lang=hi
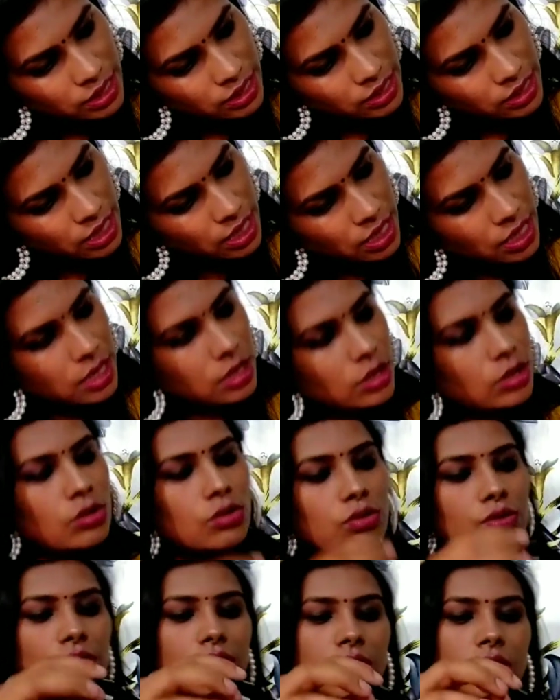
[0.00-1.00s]
लिया है
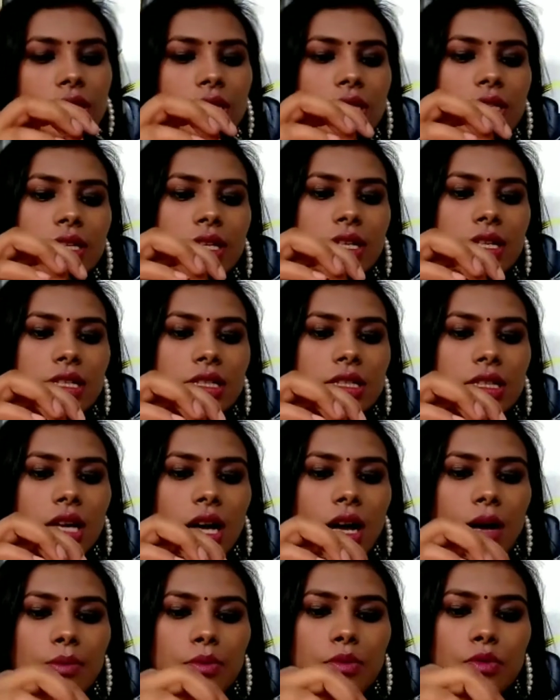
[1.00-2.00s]
तो इस तरीके से
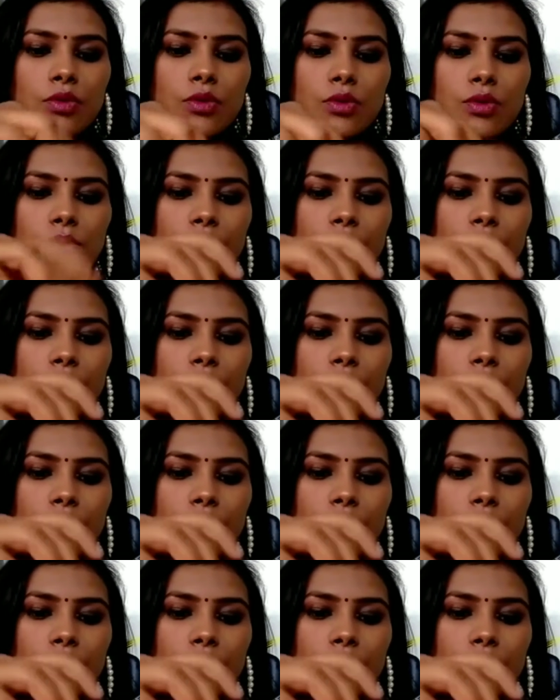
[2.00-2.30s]
आपको